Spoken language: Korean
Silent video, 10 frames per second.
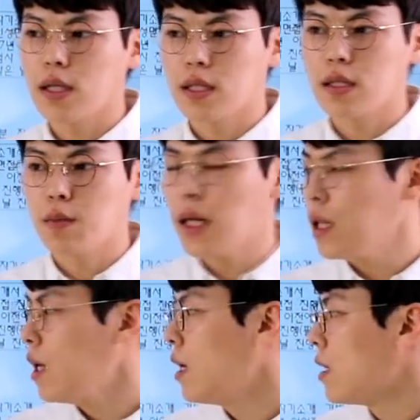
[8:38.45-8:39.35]

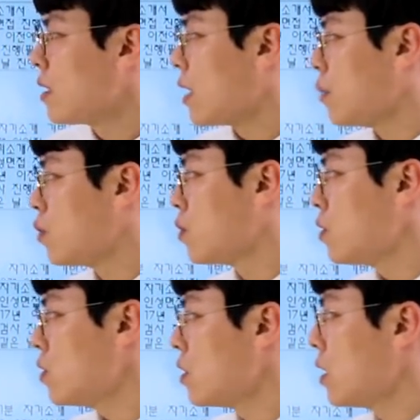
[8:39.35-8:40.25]
했지만
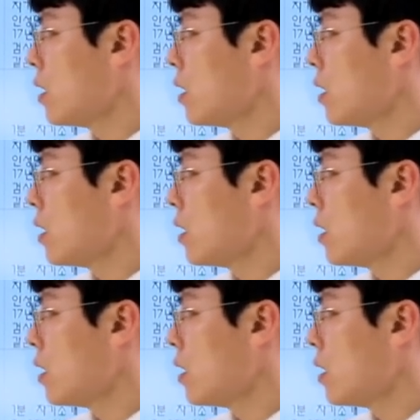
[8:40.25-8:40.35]
대부분